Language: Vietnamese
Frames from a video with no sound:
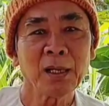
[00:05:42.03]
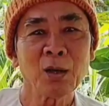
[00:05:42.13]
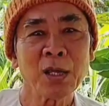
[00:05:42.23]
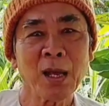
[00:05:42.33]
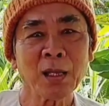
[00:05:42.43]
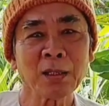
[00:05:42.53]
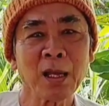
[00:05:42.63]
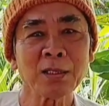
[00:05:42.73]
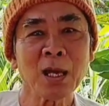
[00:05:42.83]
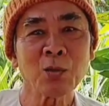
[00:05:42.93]
cái loài giặc
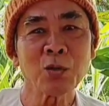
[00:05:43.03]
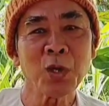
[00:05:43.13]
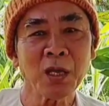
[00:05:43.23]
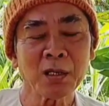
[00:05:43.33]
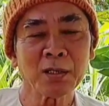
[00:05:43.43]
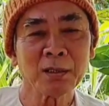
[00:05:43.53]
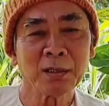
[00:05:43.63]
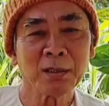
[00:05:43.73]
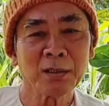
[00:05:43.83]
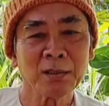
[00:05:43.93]
tại sao nó biết
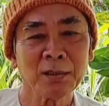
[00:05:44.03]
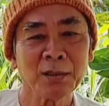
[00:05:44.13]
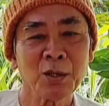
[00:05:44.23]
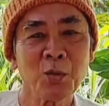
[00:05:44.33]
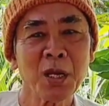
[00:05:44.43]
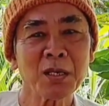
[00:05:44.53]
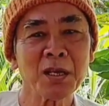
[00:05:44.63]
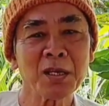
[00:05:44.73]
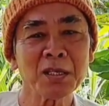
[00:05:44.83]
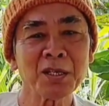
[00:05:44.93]
nó biết
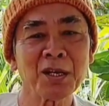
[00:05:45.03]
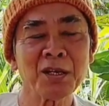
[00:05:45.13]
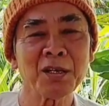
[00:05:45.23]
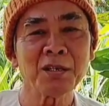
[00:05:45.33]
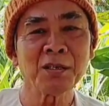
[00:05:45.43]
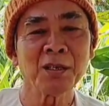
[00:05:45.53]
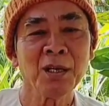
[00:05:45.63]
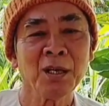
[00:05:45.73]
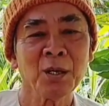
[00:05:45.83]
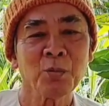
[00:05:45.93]
những cái sự
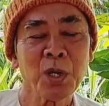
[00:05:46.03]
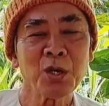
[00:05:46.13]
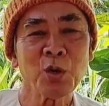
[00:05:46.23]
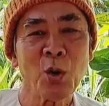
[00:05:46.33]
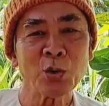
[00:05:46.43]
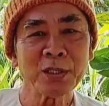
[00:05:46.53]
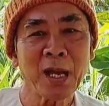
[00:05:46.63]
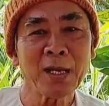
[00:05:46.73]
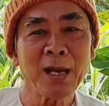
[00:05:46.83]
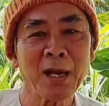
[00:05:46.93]
biến cố
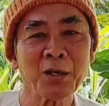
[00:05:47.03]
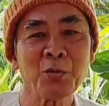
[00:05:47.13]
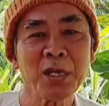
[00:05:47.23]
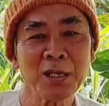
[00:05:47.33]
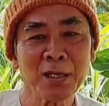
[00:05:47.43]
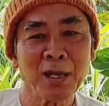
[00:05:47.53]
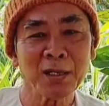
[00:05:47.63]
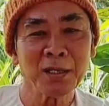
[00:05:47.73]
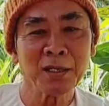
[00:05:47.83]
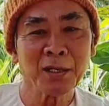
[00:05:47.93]
xảy ra nó biết hết
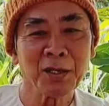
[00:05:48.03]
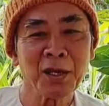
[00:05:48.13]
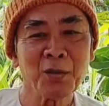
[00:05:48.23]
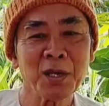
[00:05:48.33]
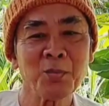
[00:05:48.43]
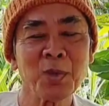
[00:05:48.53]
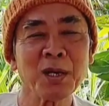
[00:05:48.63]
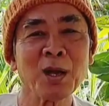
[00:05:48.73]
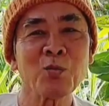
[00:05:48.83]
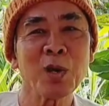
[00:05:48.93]
trơn rồi nhiều khi
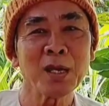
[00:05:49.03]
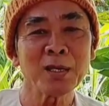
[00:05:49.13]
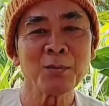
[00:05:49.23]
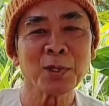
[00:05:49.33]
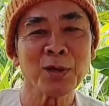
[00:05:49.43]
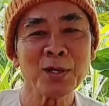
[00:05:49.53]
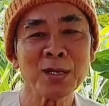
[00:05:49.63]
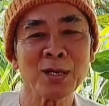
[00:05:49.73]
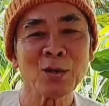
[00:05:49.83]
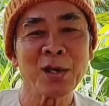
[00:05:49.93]
mình không biết mình
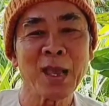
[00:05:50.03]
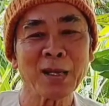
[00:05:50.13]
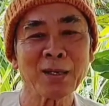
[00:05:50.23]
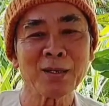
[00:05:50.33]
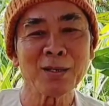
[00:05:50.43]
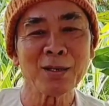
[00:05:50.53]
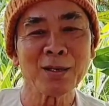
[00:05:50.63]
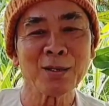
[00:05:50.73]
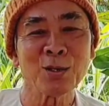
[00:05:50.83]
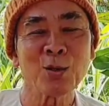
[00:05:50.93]
nói ờ, loài giặc nó
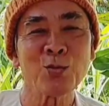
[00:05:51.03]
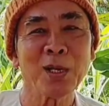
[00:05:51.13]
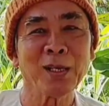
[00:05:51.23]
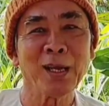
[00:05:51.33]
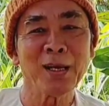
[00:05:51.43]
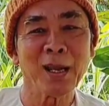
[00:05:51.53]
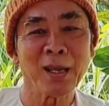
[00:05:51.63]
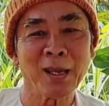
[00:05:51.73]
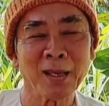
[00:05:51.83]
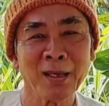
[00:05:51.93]
nó cũng linh thính
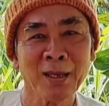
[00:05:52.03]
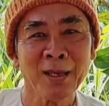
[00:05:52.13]
này kia